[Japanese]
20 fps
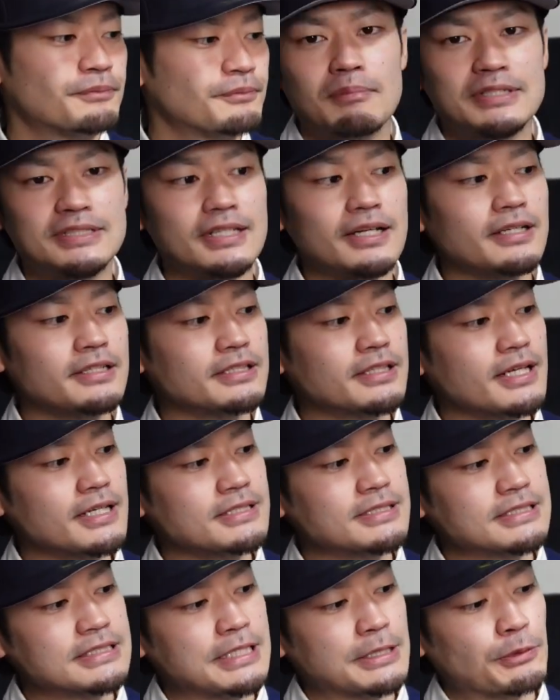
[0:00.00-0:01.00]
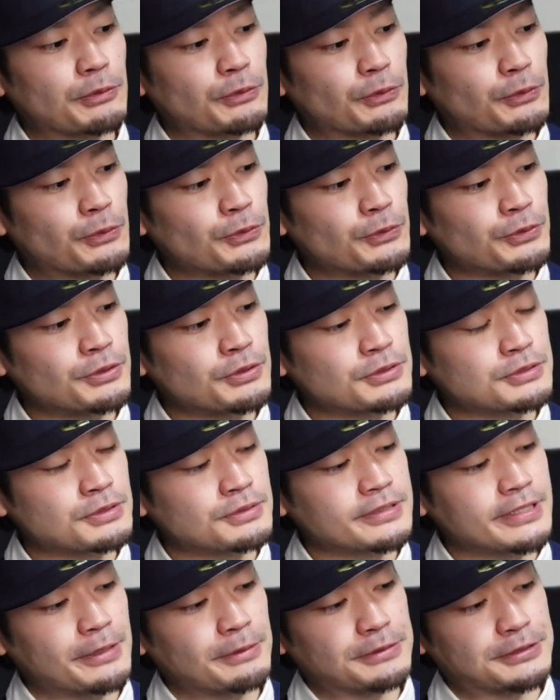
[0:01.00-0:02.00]
まあ、さらに大好きなこのコーデュ
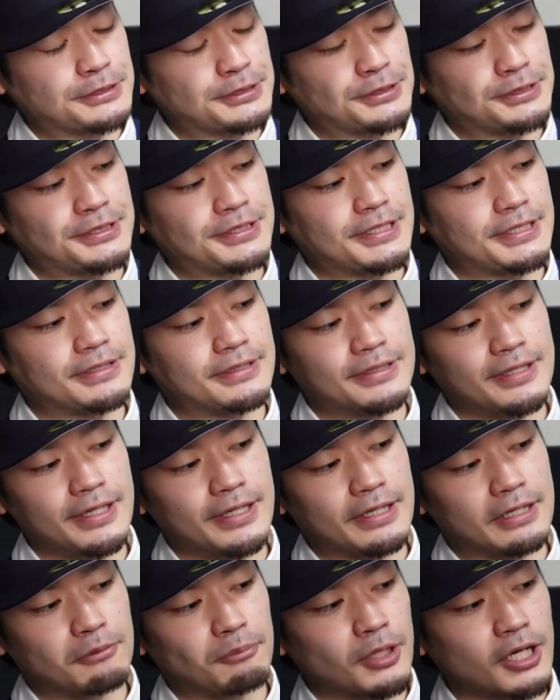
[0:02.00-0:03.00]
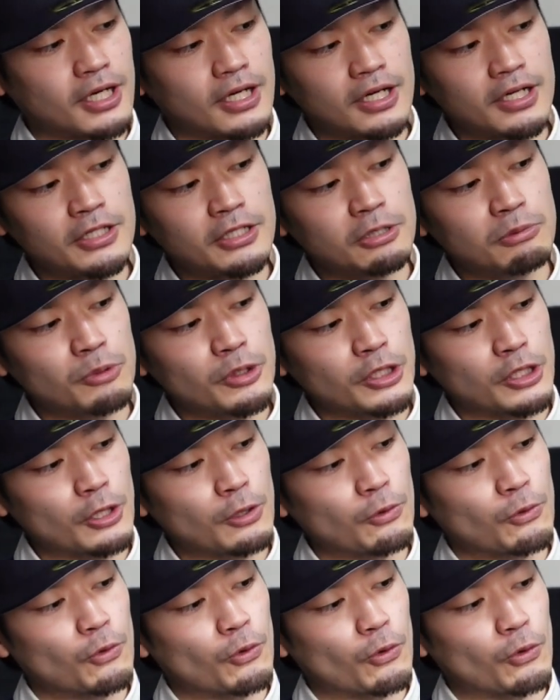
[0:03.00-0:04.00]
素材を使用していて、まあ、カラーリングもね、
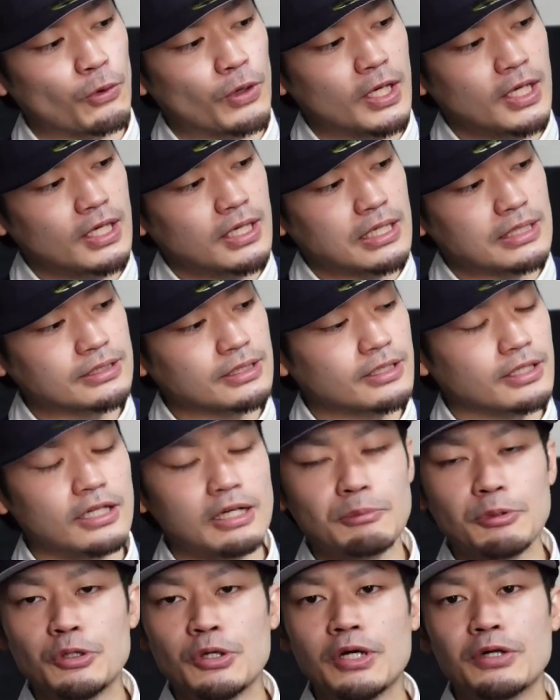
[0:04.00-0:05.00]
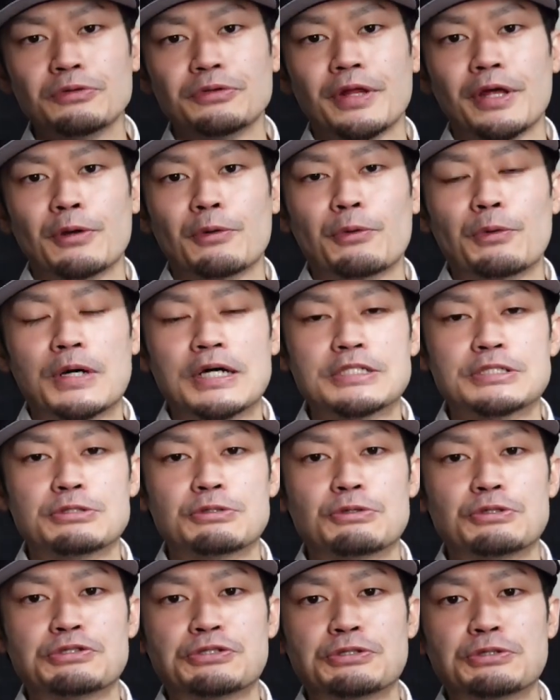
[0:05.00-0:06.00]
結構温かみのあるね、こう配
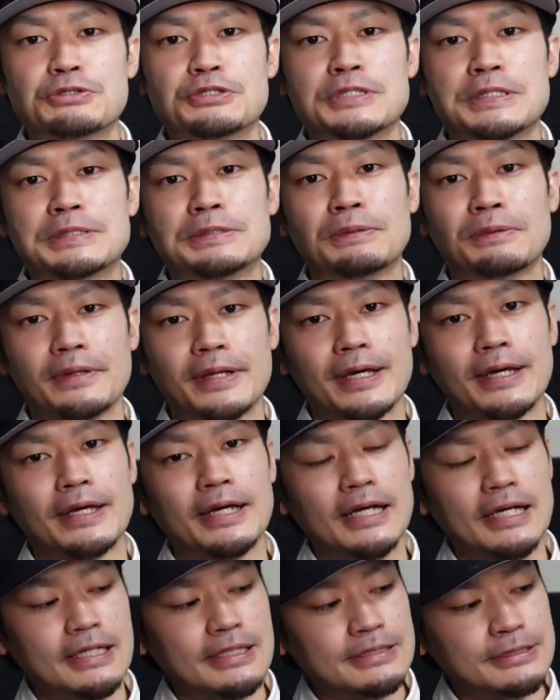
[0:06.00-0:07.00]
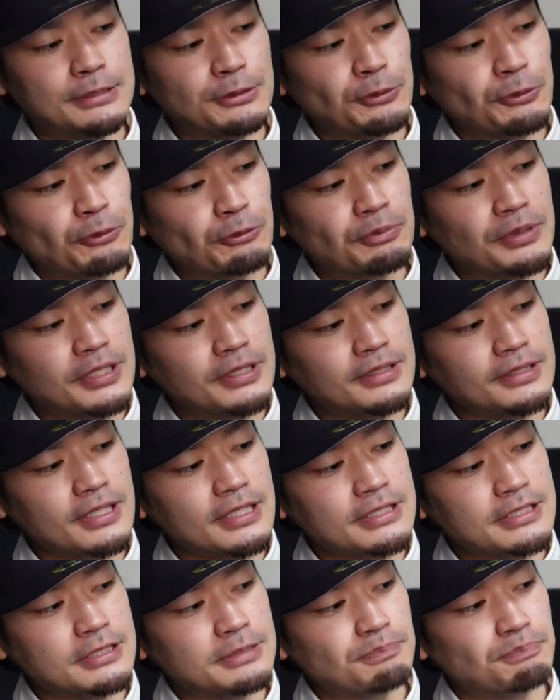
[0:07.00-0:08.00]
色を使用してるので、ちょっとこう
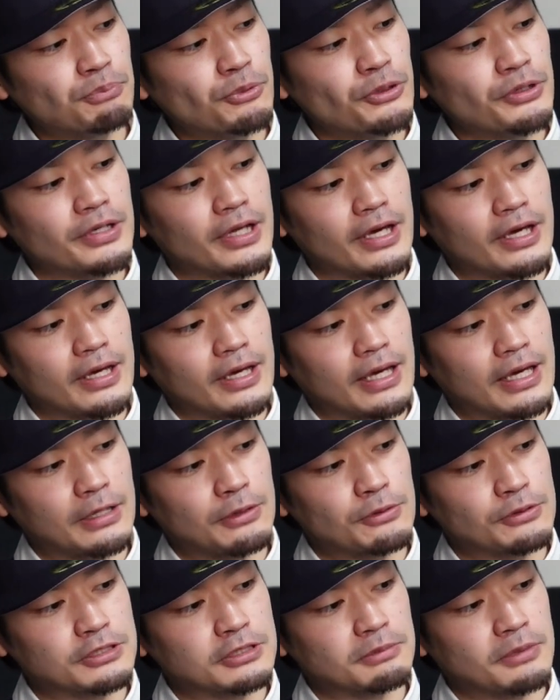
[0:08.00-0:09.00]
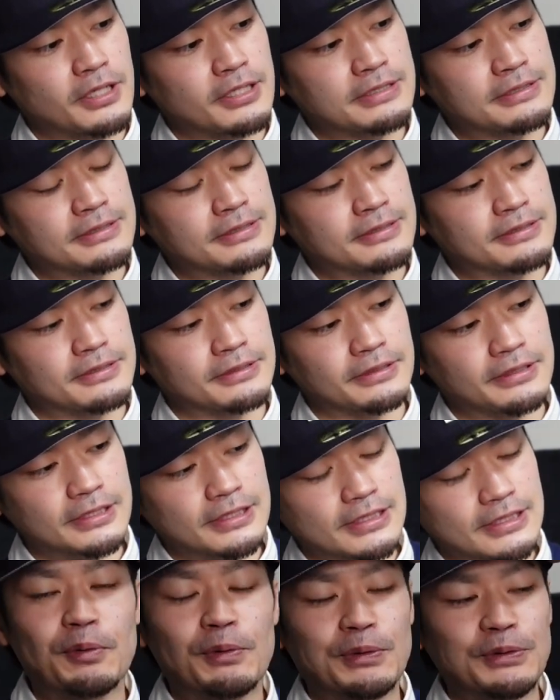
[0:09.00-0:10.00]
ヴィンテージっぽいね、要素もありつつ、
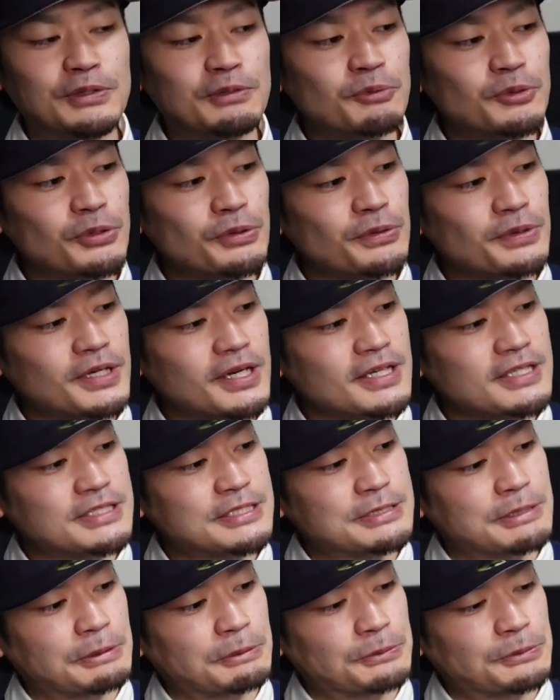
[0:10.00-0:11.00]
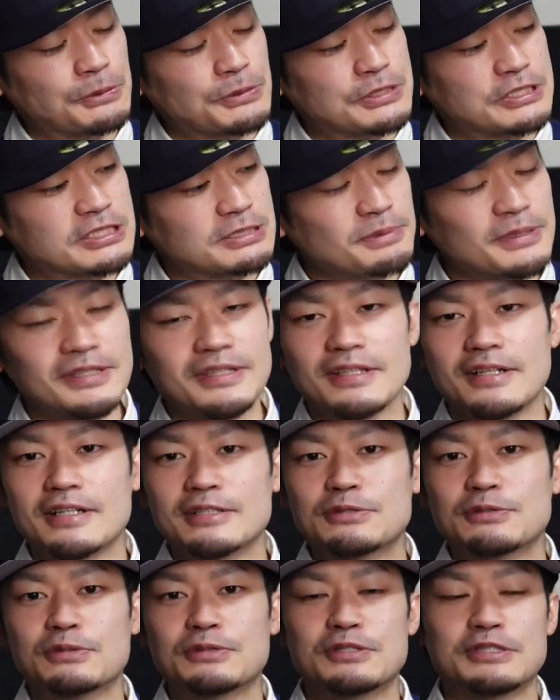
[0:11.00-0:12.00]
このモデルに関してはね、本当に全てが
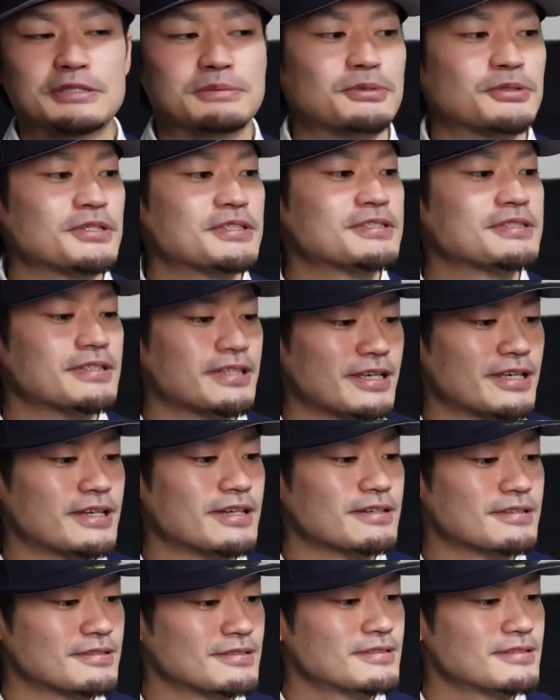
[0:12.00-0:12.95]
ちょっとツボですね。